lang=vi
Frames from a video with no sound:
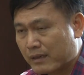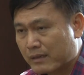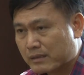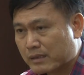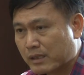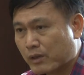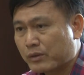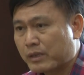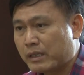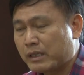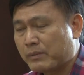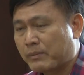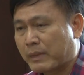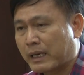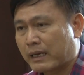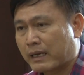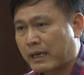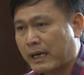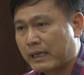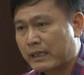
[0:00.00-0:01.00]
sau khi
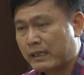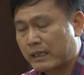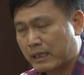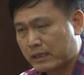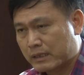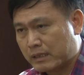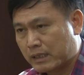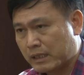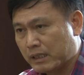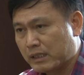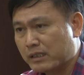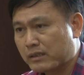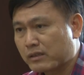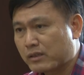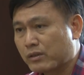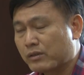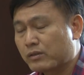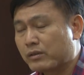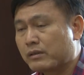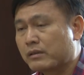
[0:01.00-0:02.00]
mà 2009
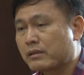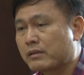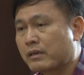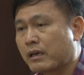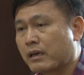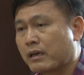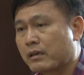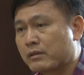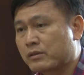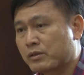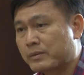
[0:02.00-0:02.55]
tốt à,